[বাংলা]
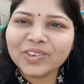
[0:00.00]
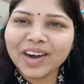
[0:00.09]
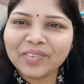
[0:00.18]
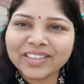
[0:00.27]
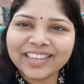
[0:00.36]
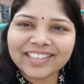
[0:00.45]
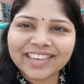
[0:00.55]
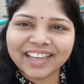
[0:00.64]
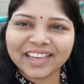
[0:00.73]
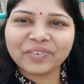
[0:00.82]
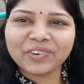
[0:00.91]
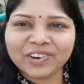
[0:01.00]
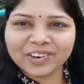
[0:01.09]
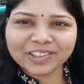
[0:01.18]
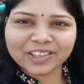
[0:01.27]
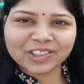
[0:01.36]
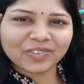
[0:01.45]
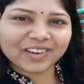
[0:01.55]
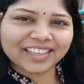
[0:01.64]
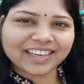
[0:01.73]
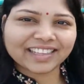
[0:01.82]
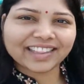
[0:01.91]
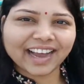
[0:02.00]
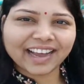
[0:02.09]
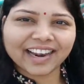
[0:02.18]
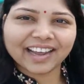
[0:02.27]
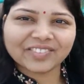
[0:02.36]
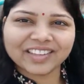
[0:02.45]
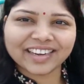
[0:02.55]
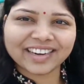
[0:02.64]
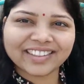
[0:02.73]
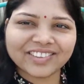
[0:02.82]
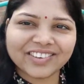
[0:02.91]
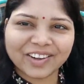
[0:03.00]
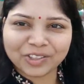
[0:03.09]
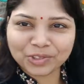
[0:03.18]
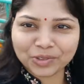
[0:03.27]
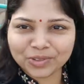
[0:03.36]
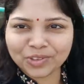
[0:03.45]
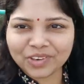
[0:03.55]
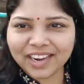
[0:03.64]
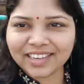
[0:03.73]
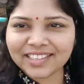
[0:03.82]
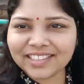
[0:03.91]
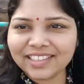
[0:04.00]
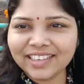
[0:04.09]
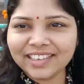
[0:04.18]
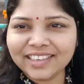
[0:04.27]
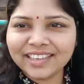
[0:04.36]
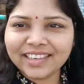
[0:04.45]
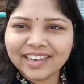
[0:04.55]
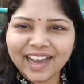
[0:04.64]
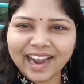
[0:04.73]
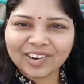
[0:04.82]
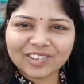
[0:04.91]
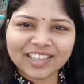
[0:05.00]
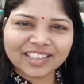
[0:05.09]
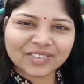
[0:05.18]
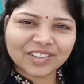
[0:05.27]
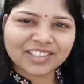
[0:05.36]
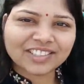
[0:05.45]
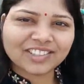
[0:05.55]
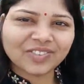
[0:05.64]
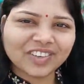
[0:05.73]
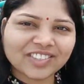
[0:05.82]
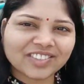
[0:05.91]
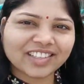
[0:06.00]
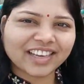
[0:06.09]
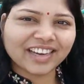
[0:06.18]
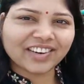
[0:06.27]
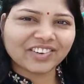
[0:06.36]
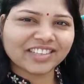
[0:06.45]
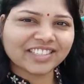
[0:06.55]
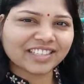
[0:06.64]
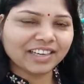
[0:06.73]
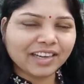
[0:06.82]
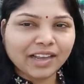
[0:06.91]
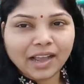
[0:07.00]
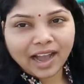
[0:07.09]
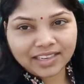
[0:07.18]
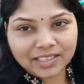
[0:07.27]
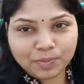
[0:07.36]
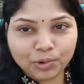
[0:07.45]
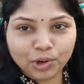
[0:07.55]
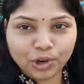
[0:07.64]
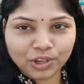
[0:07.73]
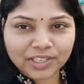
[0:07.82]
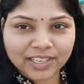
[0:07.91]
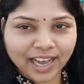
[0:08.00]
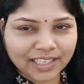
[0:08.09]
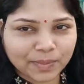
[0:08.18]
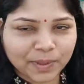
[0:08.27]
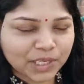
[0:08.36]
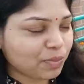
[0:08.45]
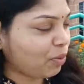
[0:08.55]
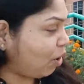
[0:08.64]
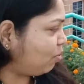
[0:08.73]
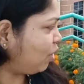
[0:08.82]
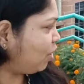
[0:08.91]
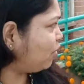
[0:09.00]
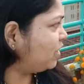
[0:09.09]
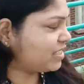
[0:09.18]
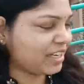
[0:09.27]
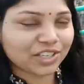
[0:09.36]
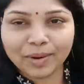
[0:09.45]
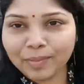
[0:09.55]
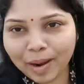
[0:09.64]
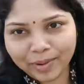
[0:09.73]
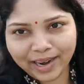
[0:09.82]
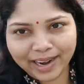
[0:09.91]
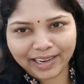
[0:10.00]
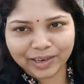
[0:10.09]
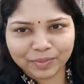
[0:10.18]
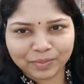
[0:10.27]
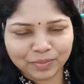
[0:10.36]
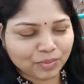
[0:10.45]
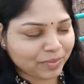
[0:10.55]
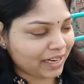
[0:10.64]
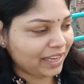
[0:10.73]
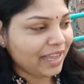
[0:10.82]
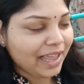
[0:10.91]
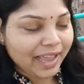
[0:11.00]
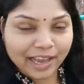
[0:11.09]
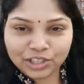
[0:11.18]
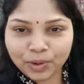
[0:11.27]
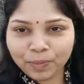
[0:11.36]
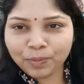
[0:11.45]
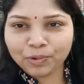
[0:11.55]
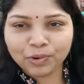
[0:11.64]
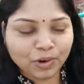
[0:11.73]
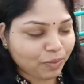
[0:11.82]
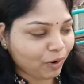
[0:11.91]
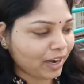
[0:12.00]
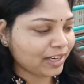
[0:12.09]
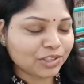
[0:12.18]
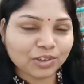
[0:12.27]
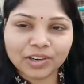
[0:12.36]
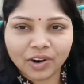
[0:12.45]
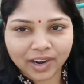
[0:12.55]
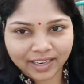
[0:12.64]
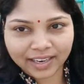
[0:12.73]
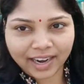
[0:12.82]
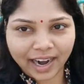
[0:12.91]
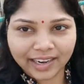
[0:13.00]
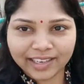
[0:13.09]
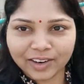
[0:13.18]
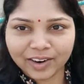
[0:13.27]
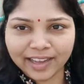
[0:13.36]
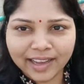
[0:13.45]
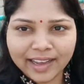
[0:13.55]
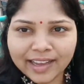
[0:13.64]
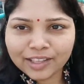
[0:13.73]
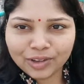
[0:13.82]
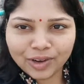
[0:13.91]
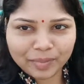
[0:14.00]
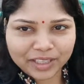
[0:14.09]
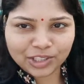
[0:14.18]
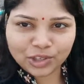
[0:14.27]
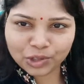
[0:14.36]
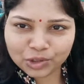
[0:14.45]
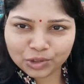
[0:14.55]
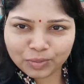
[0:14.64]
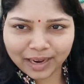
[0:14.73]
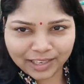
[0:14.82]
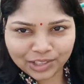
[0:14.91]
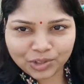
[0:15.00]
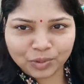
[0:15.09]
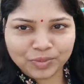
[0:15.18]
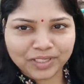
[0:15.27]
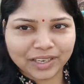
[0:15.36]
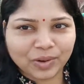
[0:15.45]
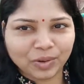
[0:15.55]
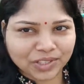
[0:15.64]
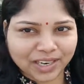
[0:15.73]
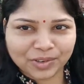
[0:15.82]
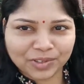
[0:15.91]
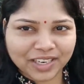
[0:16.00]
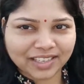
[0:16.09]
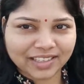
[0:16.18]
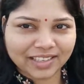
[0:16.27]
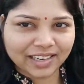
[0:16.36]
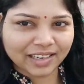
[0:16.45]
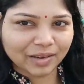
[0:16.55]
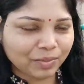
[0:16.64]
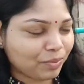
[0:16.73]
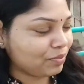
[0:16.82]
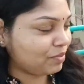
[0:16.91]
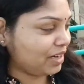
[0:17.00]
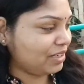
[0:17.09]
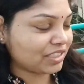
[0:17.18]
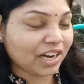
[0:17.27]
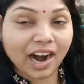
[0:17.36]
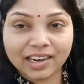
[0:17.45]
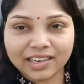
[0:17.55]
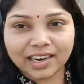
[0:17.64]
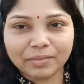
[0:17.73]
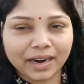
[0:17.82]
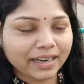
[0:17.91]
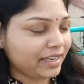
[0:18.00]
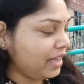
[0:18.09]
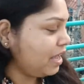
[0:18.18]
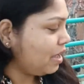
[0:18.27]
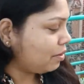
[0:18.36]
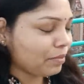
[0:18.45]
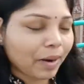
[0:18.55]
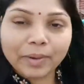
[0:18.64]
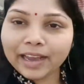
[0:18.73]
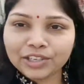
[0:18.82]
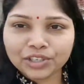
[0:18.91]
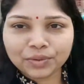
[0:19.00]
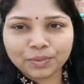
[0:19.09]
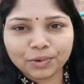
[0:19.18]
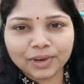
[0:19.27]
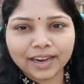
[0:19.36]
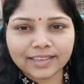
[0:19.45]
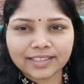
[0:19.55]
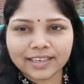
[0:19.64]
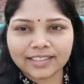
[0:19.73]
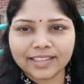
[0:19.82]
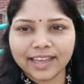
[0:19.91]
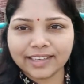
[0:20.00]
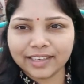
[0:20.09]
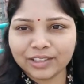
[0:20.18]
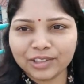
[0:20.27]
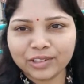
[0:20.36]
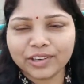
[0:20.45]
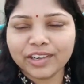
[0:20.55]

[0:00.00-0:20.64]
আমাদের ছাদের ফুলগুলো তো তোমাদেরকে দেখালাম দেখলে তো কত সুন্দর লাগছে এখনও দেখতে পাচ্ছ পেছন দিকেই রয়েছে আর ফুলগুলোর সাইজ বেশ বড় বড় হয়েছে আসলে বাবা না এটা মানে এইসব ফুল ফলের জন্য না অনেকটা খাটনি করে তো আমাদের যত বাড়ির সবজির খোসা টোসা মানে সার ঠার বানিয়ে বাবা এইসব ফুল গাছটা আছে দেয় জানো তো